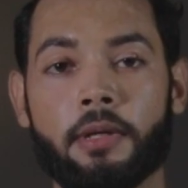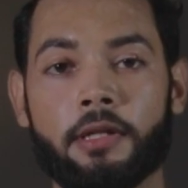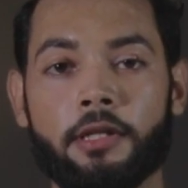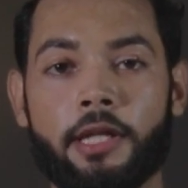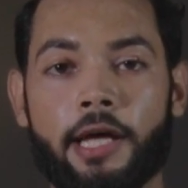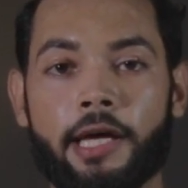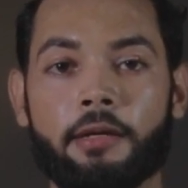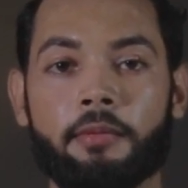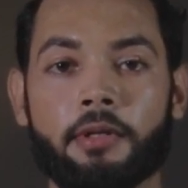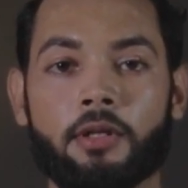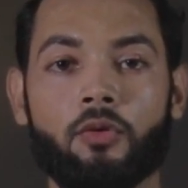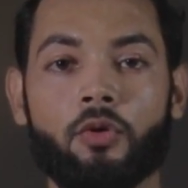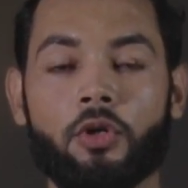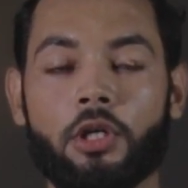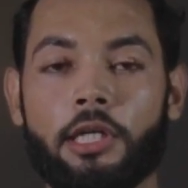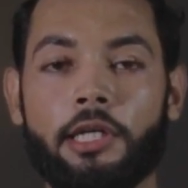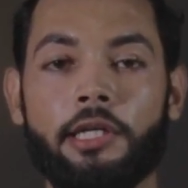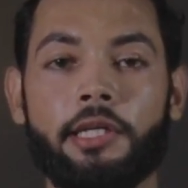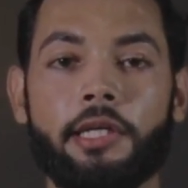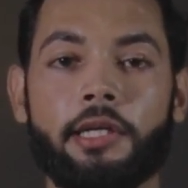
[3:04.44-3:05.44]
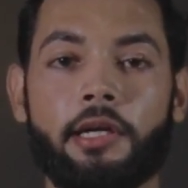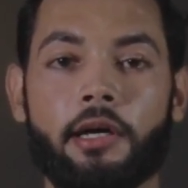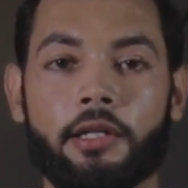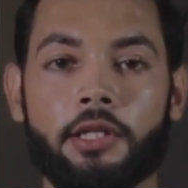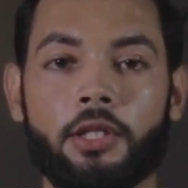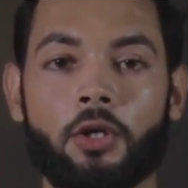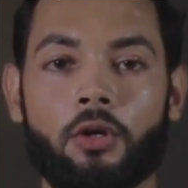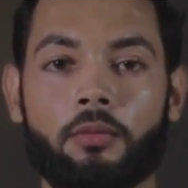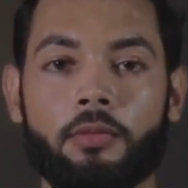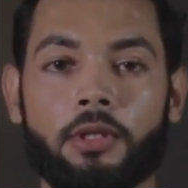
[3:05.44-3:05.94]
बंदे हैं कि मतलब वो क्लीन नहीं
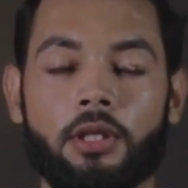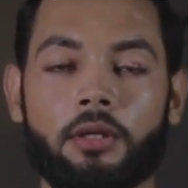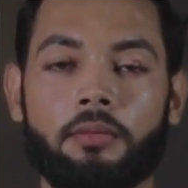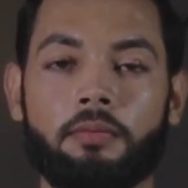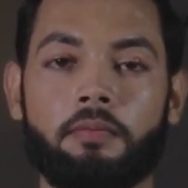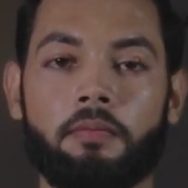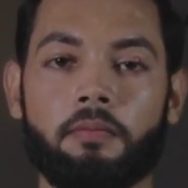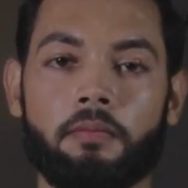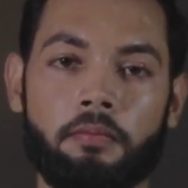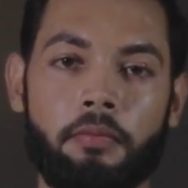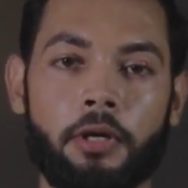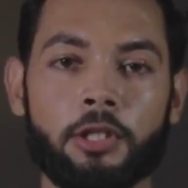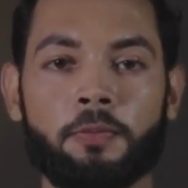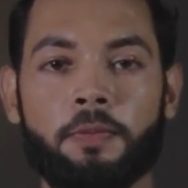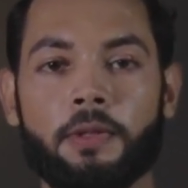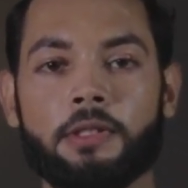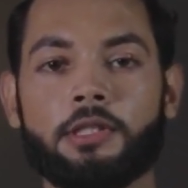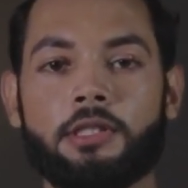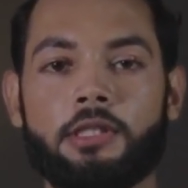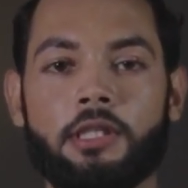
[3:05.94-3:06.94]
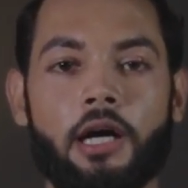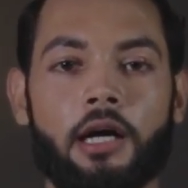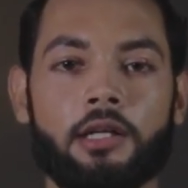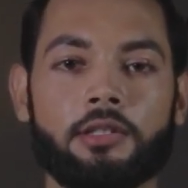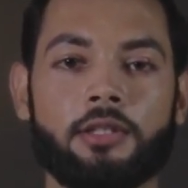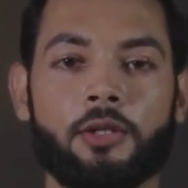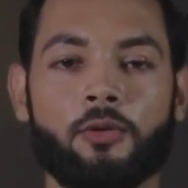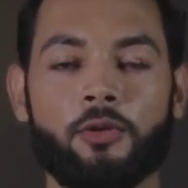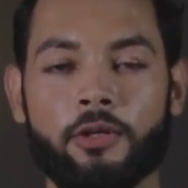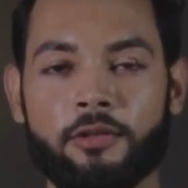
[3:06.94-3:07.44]
करते और मतलब बचपन से
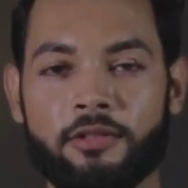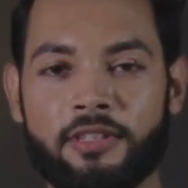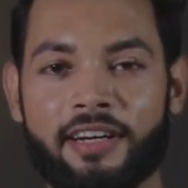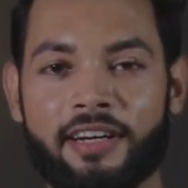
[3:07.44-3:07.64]
आज तक